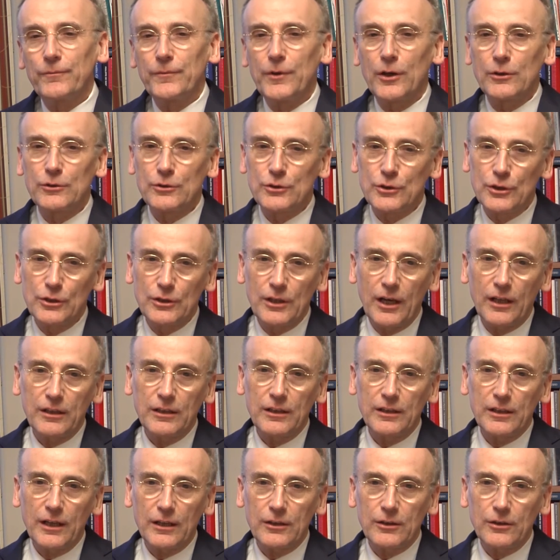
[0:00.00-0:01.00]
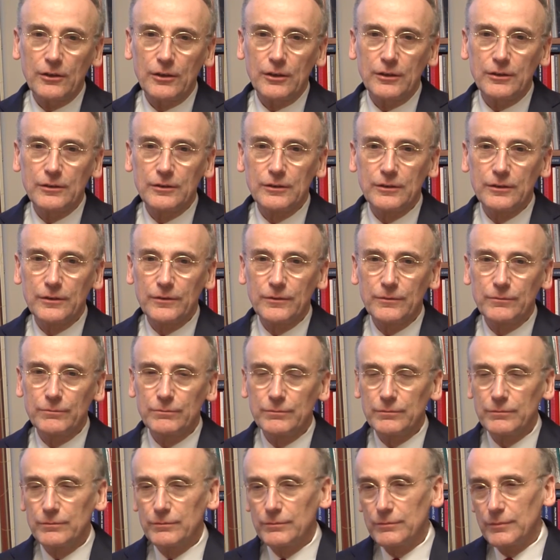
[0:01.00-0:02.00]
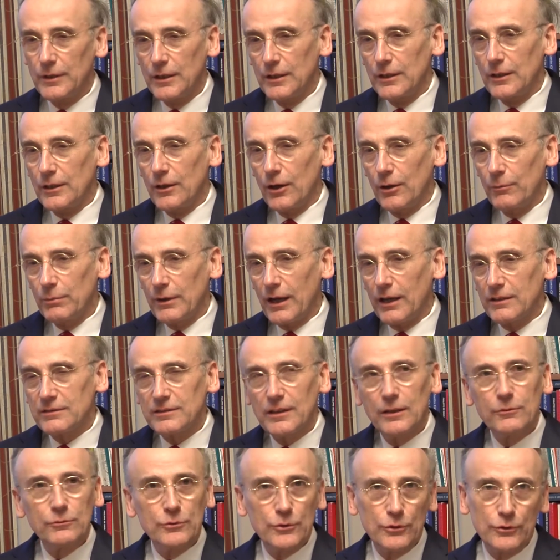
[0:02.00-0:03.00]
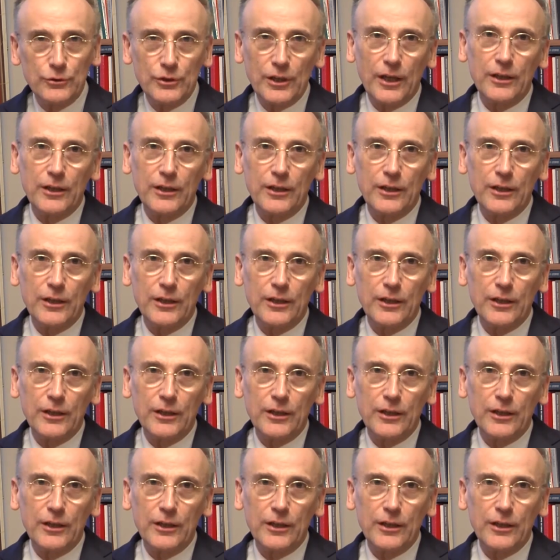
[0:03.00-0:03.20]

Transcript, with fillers: odczytane jako obraza uczuć